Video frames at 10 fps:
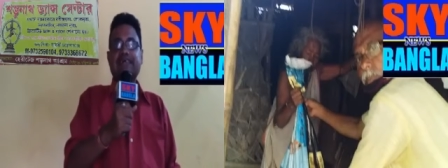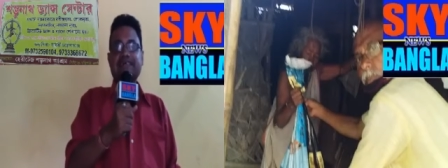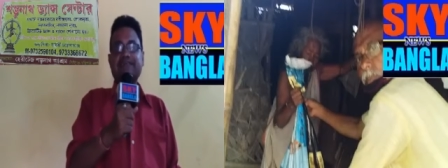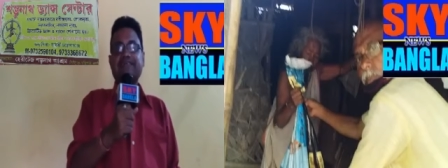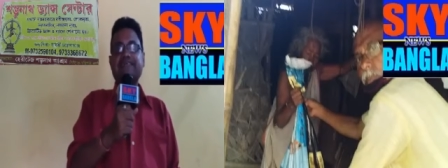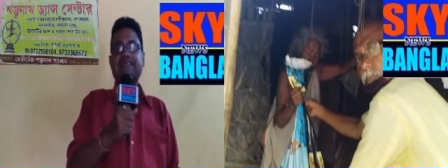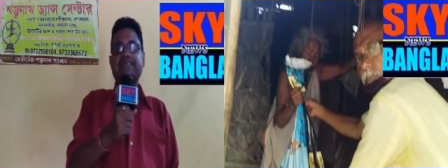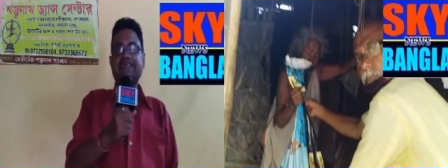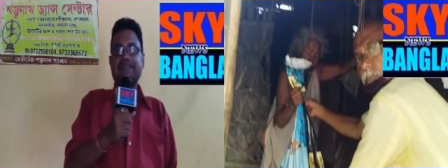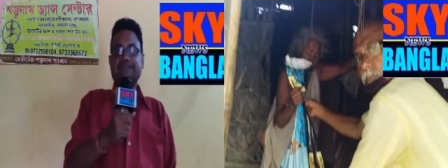আগ্রহীরা
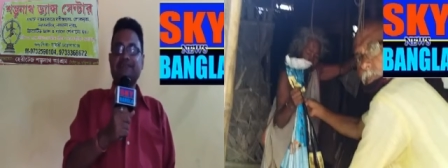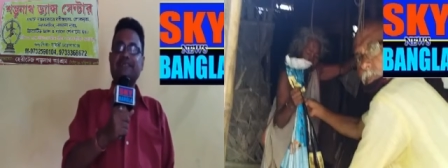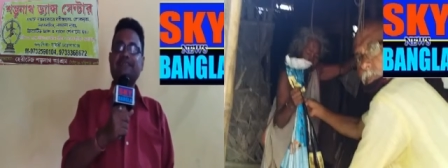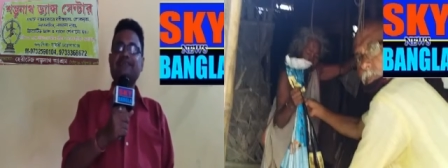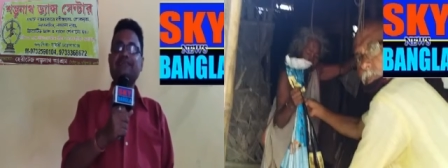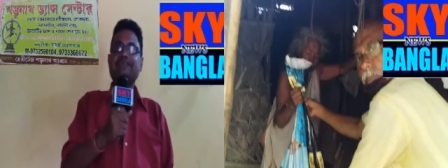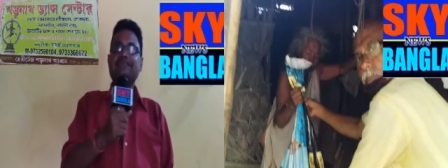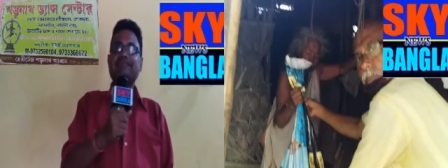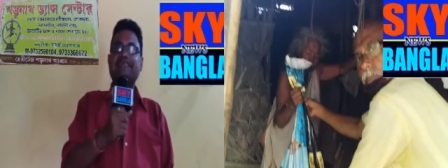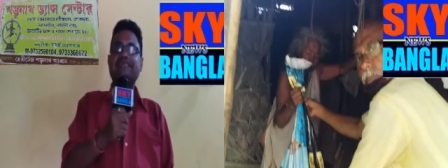যোগাযোগ
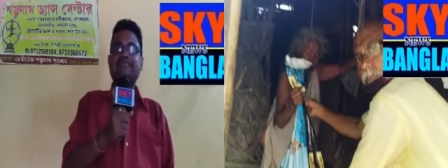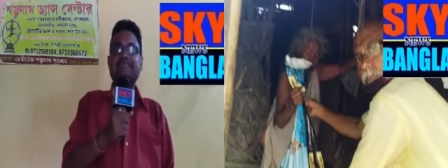করতে পারেন